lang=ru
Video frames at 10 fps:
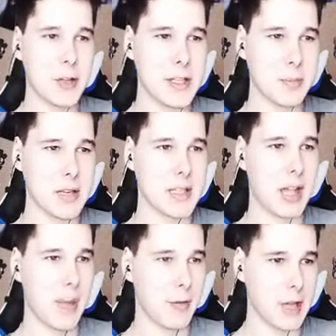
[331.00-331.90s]
вот эти про
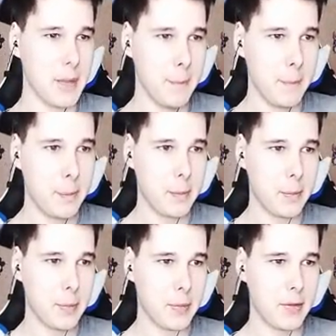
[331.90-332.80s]
слаймов, да?
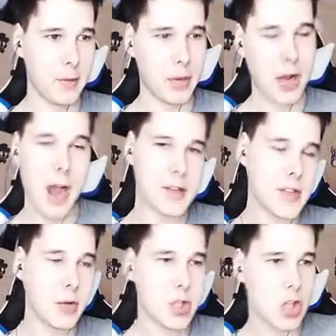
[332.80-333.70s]
Типа, как
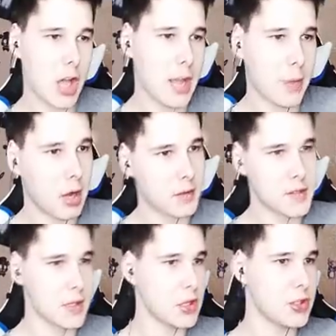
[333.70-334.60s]
сделать слайма
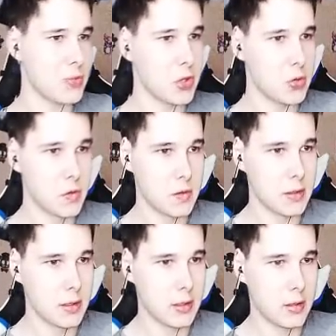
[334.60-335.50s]
за 10 минут?
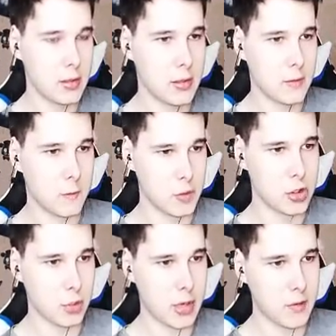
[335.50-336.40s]
Ну
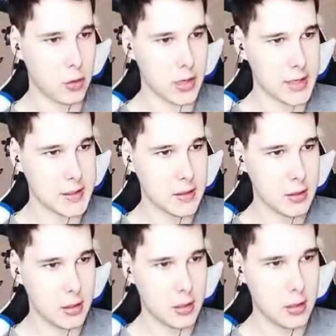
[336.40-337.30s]
еще провел раз
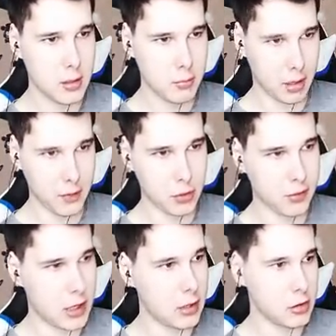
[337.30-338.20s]
провел
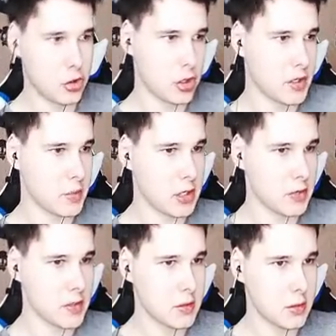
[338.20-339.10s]
два, ничего не
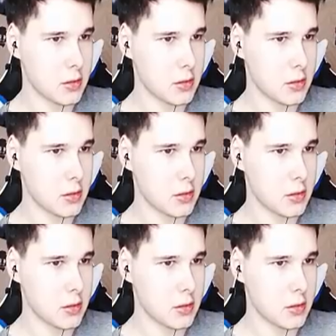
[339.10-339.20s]
изменилось.